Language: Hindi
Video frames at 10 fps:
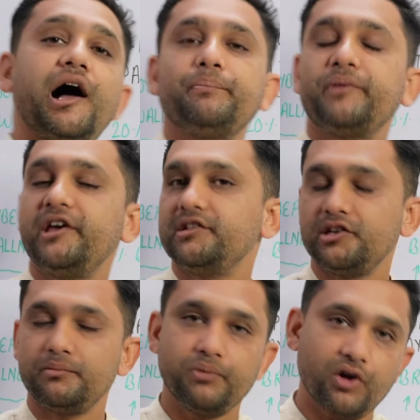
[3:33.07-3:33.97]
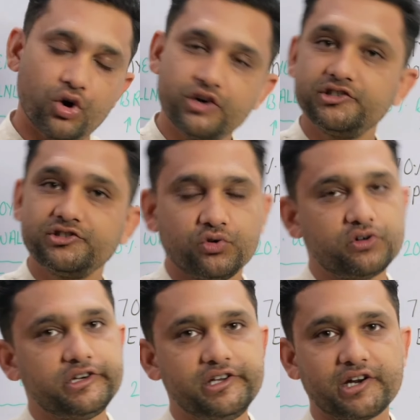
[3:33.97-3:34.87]
आपके अंदर ब्लॉकेज को
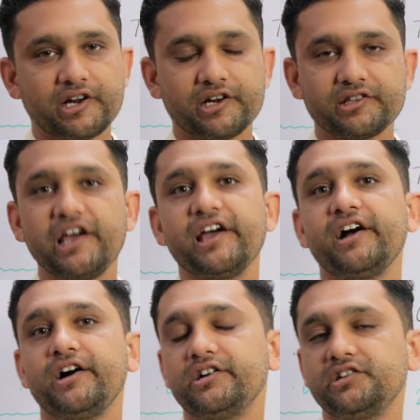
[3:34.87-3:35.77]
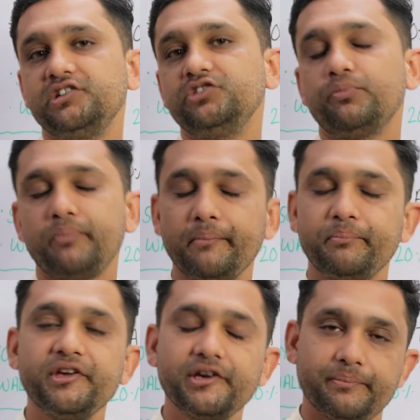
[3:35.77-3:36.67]
क्लियर करता है हार्ट की जो
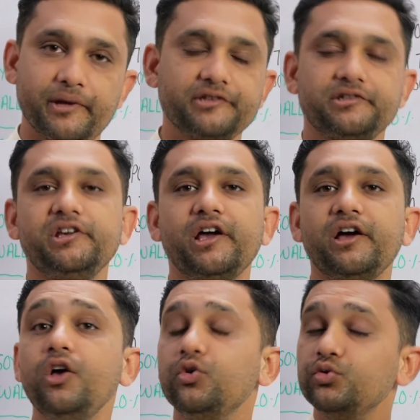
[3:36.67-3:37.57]
पंपिंग कैपेसिटी है